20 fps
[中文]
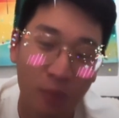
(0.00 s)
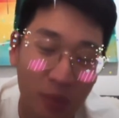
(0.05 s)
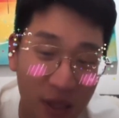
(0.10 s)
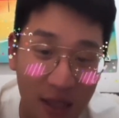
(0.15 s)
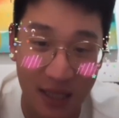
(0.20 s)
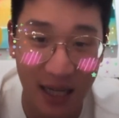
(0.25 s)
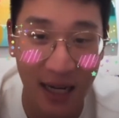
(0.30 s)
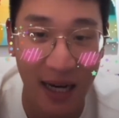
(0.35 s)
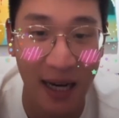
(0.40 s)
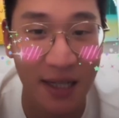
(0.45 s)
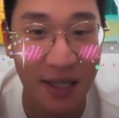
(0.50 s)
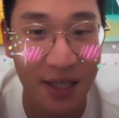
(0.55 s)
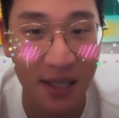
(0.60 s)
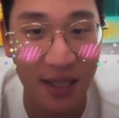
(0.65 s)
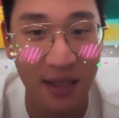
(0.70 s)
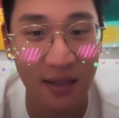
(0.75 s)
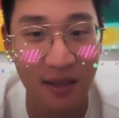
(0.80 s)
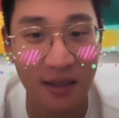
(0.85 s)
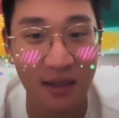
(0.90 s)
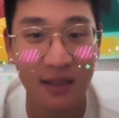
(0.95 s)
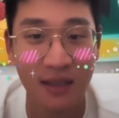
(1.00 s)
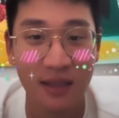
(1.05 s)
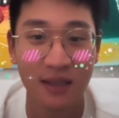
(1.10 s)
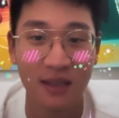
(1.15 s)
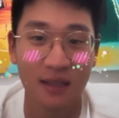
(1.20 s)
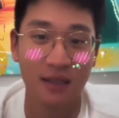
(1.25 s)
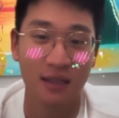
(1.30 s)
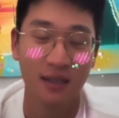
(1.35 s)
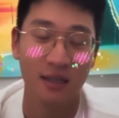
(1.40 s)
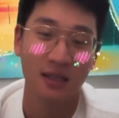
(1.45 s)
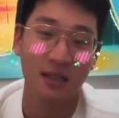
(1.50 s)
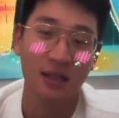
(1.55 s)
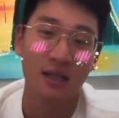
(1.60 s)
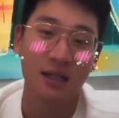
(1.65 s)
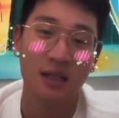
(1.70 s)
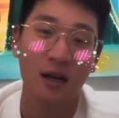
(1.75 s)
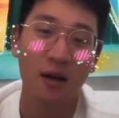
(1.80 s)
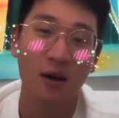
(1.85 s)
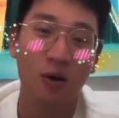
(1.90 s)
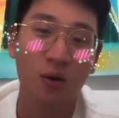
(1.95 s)
不能再开心了。
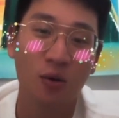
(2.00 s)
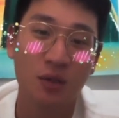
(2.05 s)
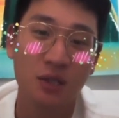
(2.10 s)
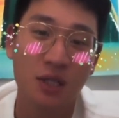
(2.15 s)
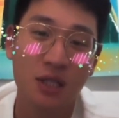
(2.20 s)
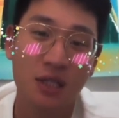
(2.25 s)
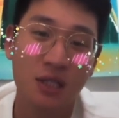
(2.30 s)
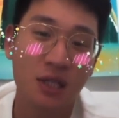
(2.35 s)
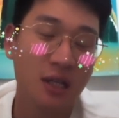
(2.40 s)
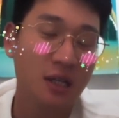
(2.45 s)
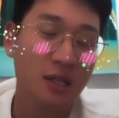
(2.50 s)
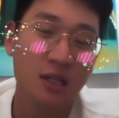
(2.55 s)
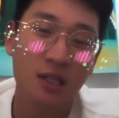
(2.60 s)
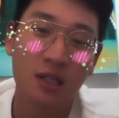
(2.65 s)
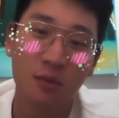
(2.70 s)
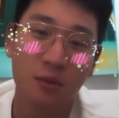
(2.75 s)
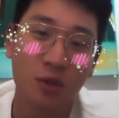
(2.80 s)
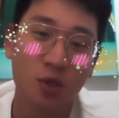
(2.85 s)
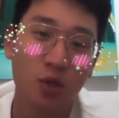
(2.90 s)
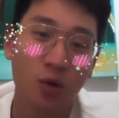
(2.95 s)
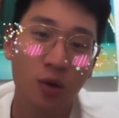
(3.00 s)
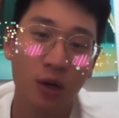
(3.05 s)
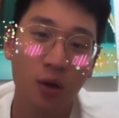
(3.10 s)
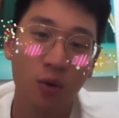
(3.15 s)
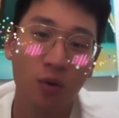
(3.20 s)
然后，这真的是你们送给